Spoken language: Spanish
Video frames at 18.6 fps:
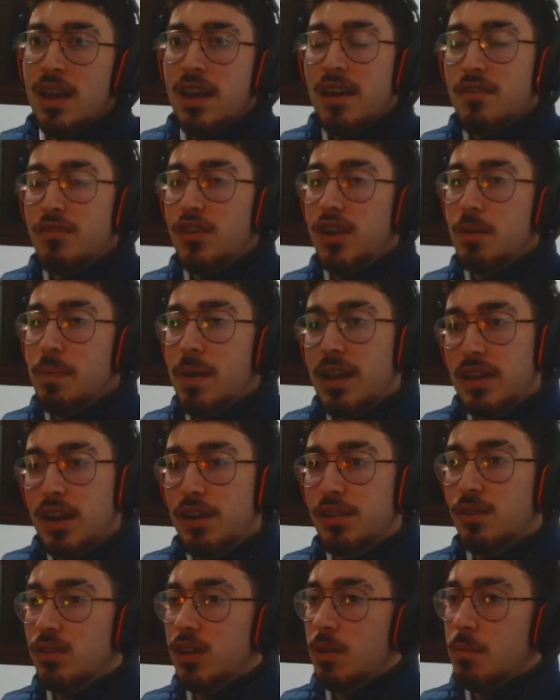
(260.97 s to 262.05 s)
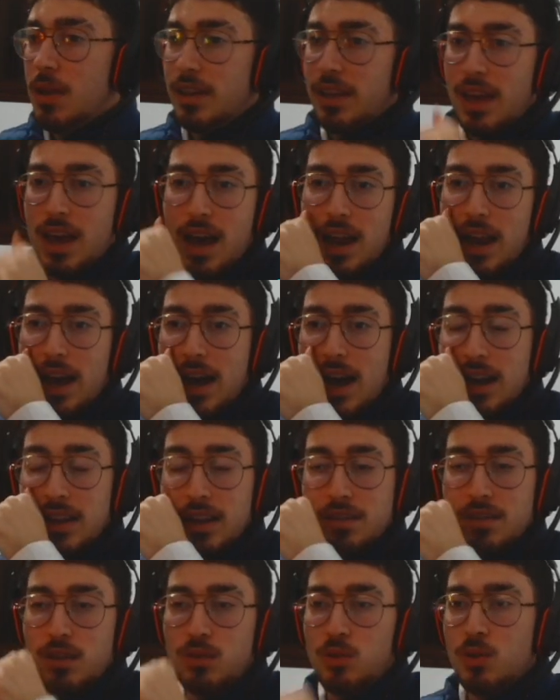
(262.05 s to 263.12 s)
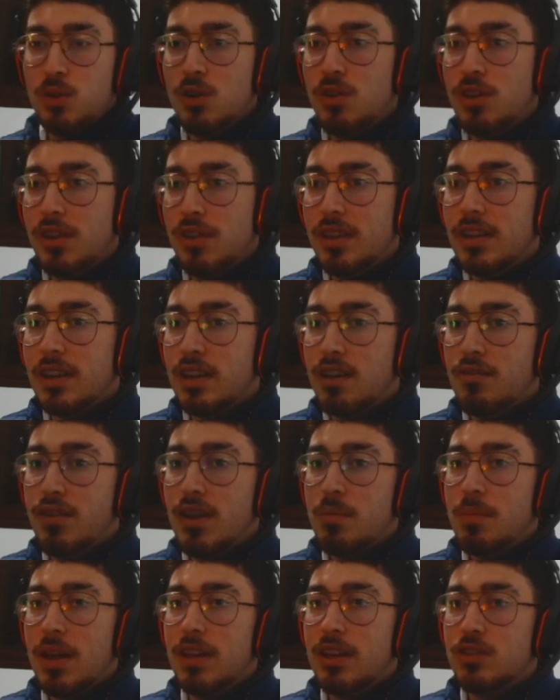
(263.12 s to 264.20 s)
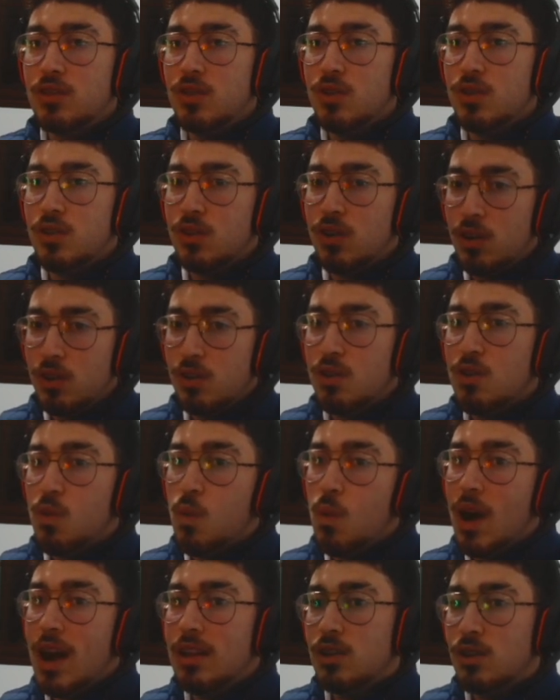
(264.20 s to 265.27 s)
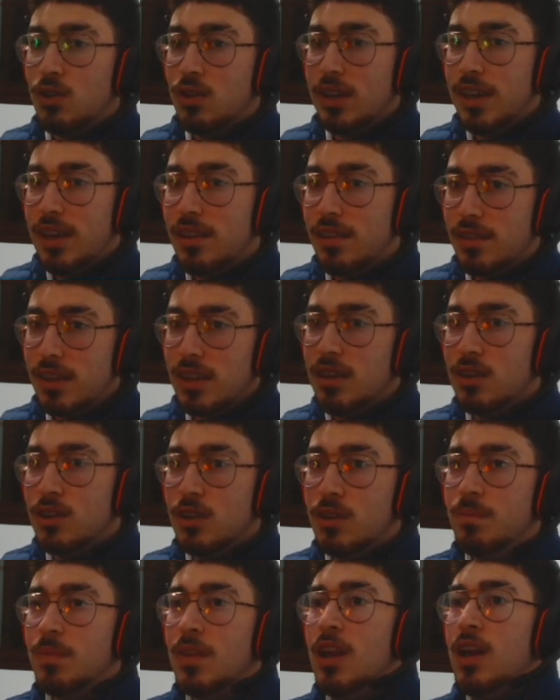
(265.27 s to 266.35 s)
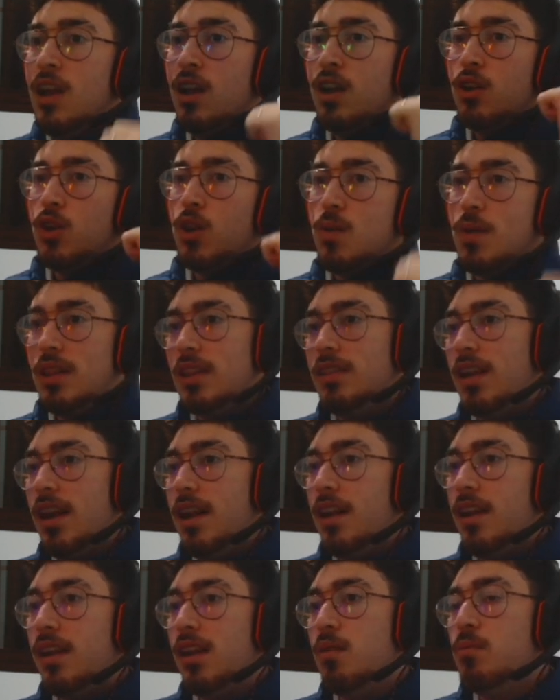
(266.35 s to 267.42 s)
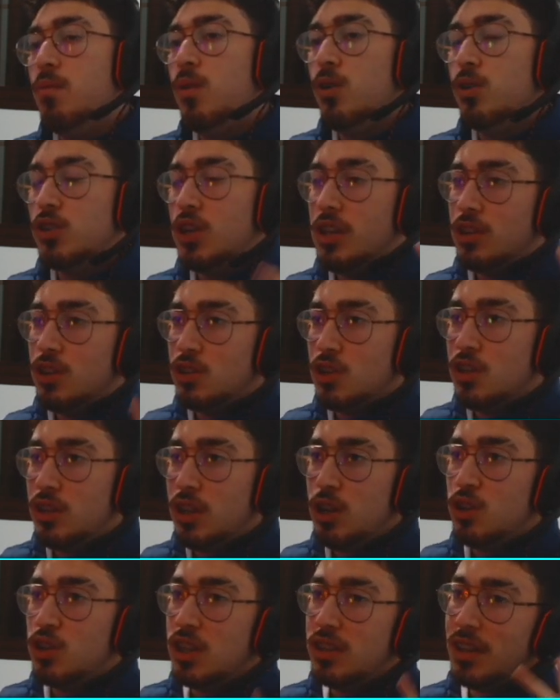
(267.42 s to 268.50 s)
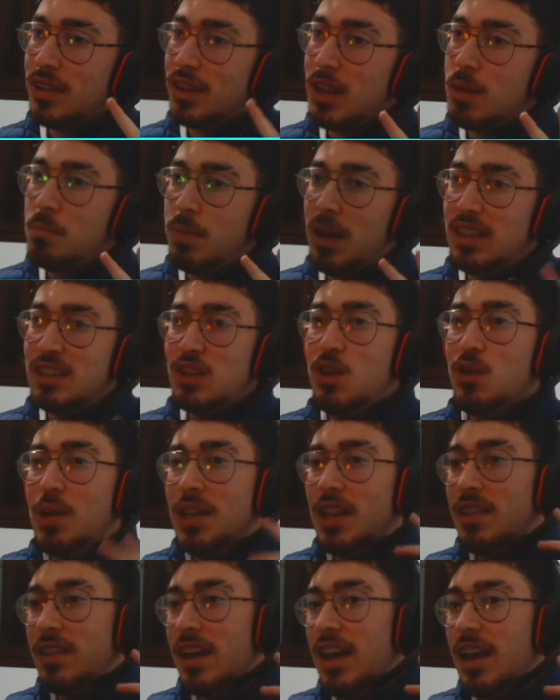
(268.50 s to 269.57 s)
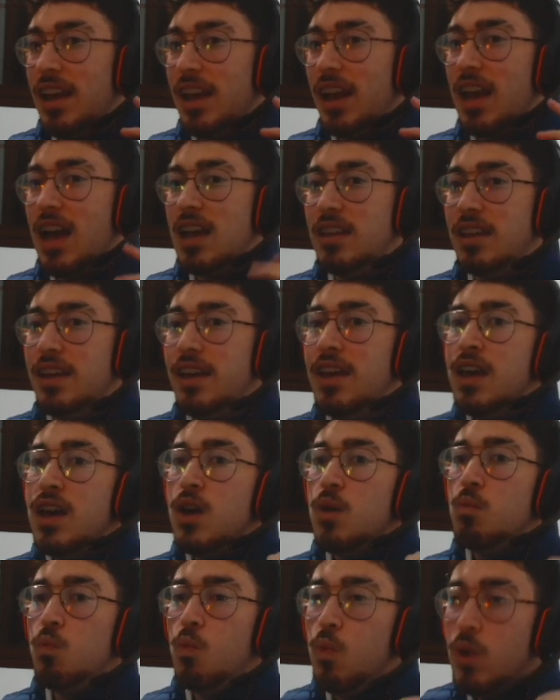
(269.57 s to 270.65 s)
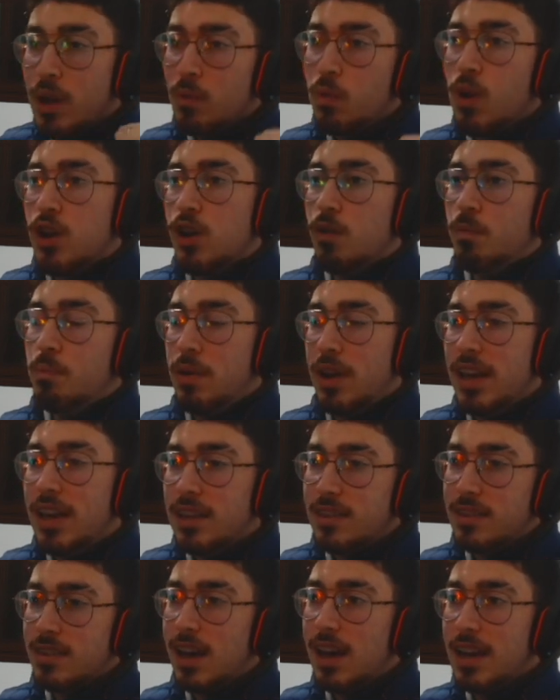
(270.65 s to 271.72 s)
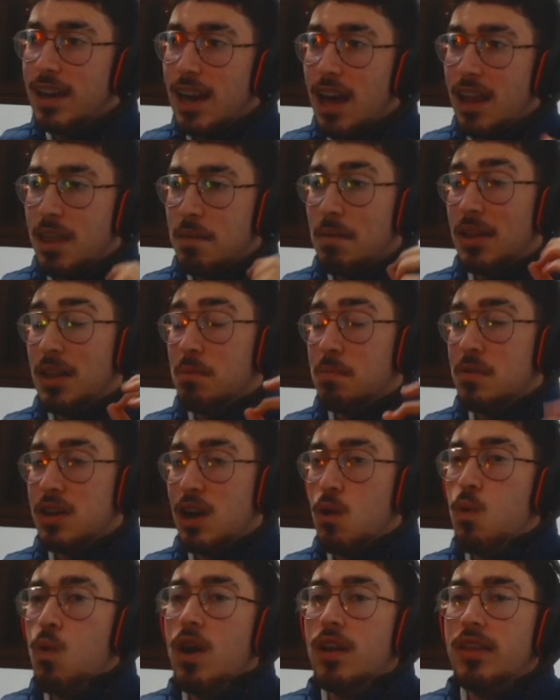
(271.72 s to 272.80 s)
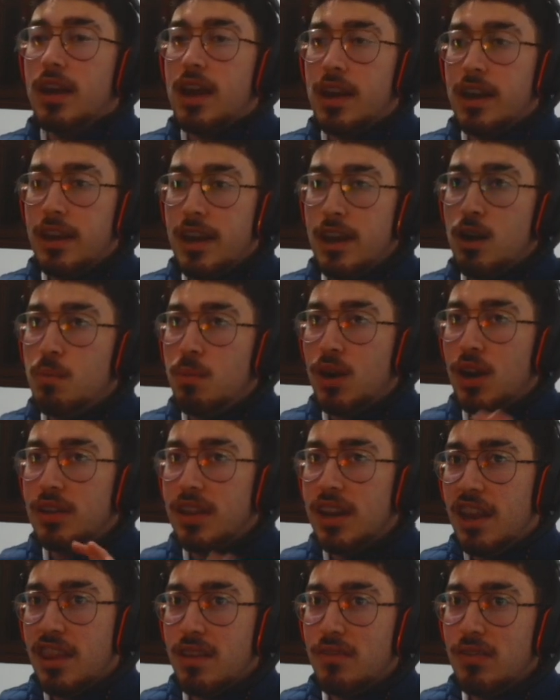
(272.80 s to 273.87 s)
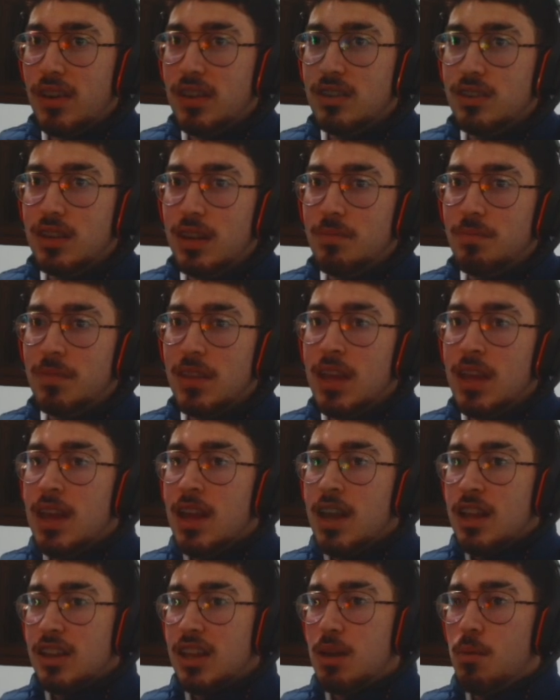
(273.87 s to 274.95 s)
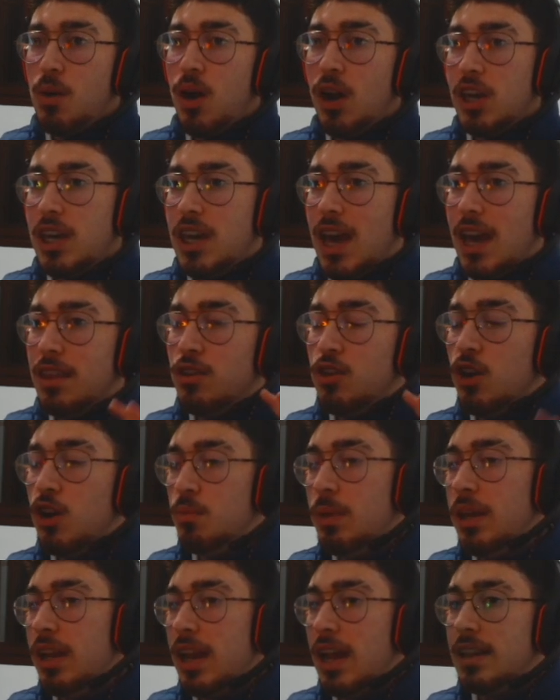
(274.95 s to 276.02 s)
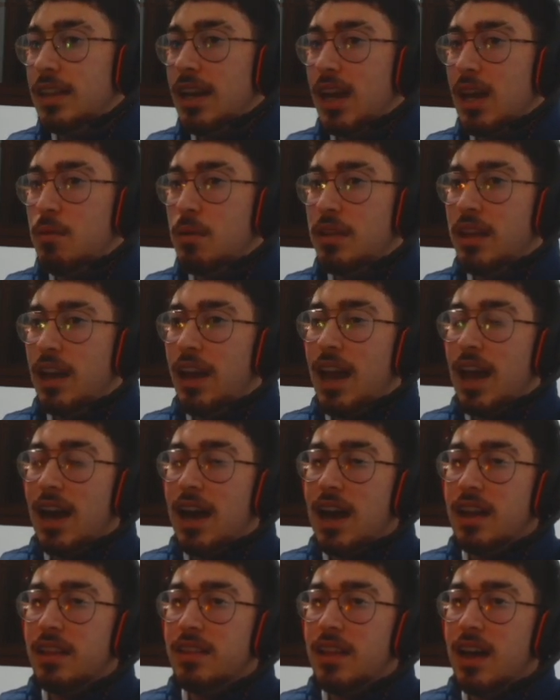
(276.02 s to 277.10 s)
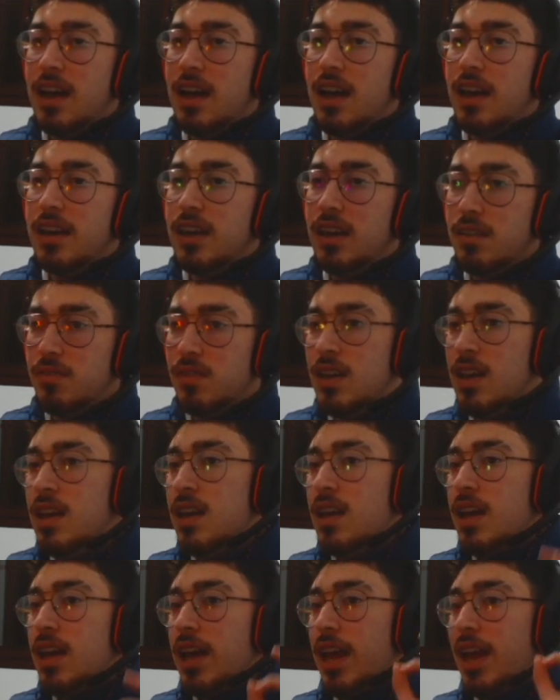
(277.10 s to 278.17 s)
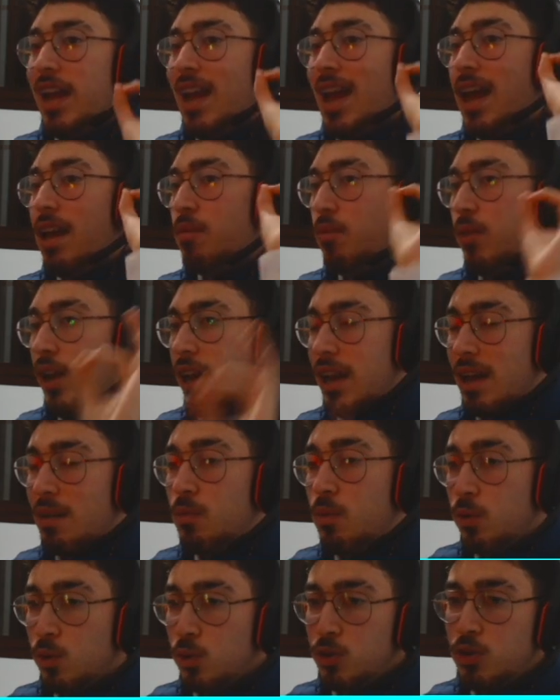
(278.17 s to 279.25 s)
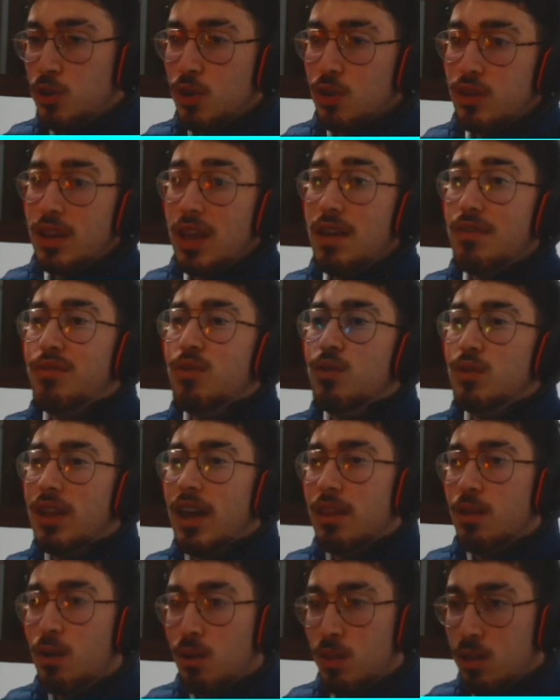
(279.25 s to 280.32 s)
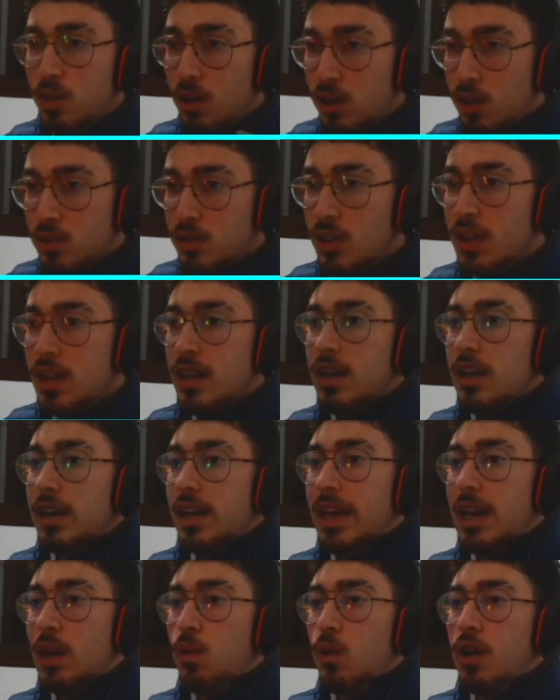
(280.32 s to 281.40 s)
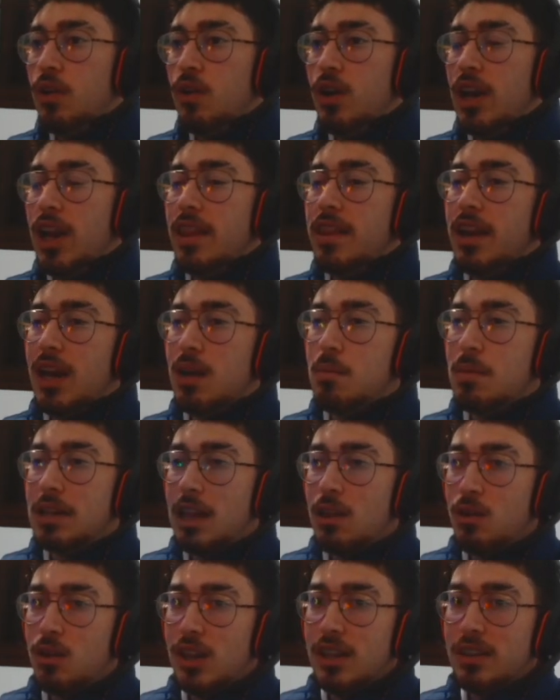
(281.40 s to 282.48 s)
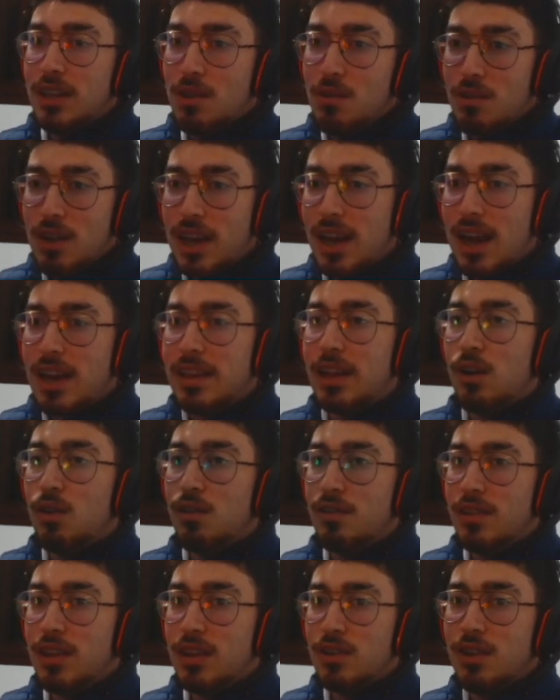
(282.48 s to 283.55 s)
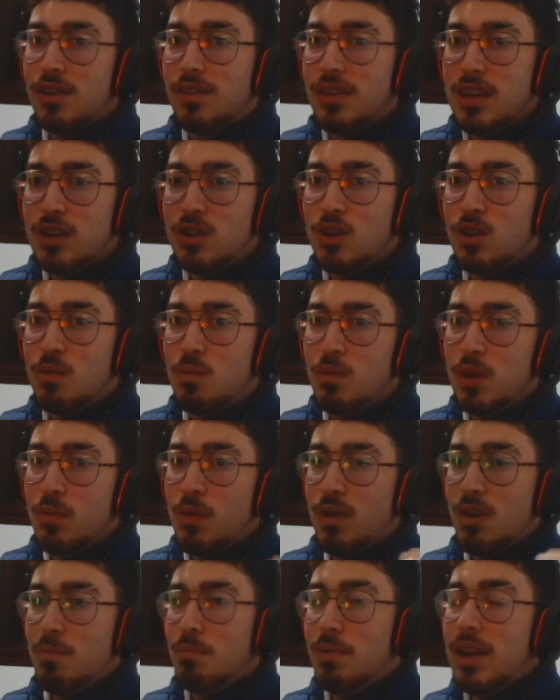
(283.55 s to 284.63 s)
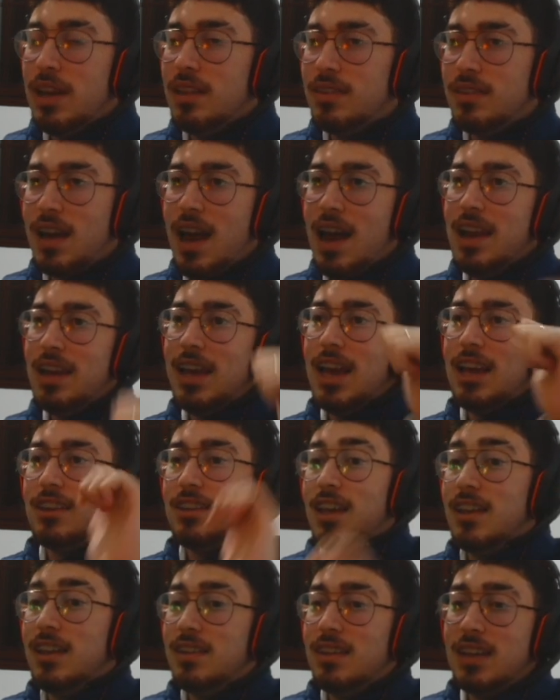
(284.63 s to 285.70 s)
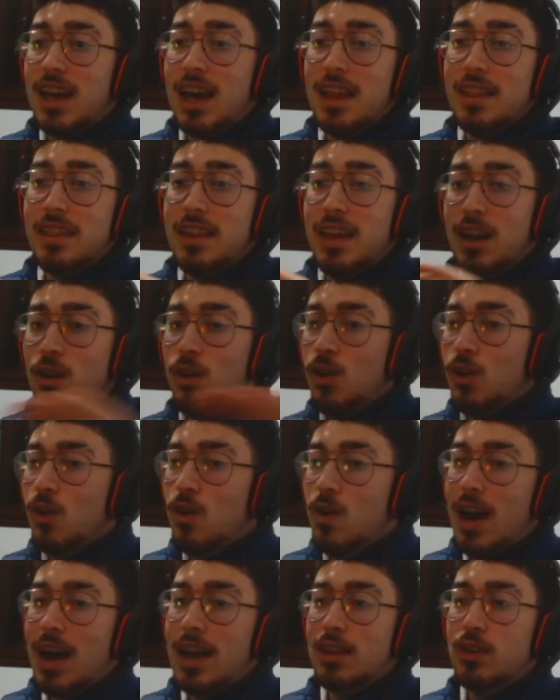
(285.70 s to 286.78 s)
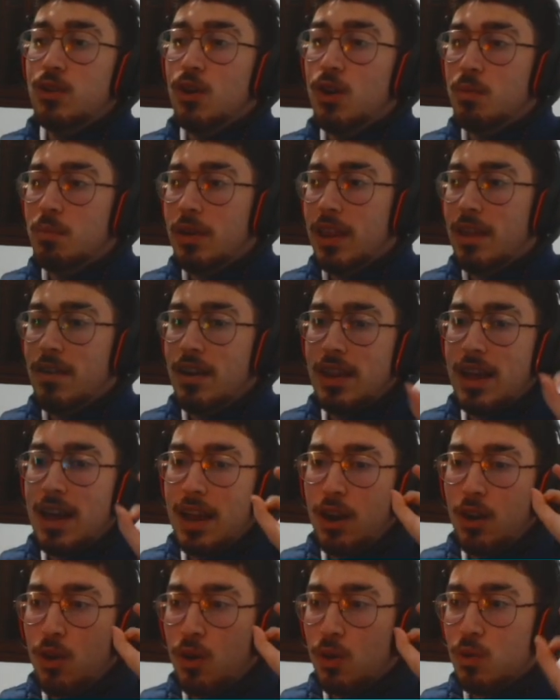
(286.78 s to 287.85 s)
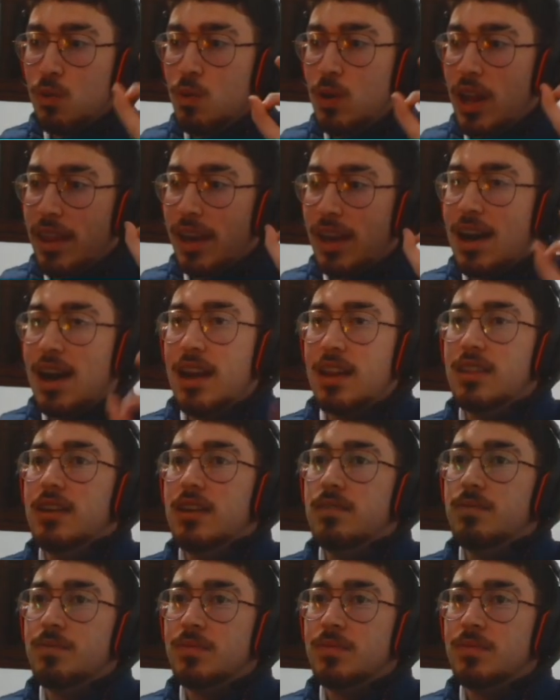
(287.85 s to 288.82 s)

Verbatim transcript: Felipe Anderson te metes a la carta Centurión y te con Felipe Anderson con 4 y 5. 93 en ritmo, 62 sentido 67 en pase, 93 en regate, muy bueno playstyle, además te podría jugar de carrilero porque tiene defensa. Tenemos aquí a Anjomi, la tienes que meter en la carta IF, en la, en Evolution de Fundador 2 y luego en la de Rematador. Y tienes una carta con 5 y 5, muy buenos playstyle, estadística de loco Anjomi, de verdad, locura de carta.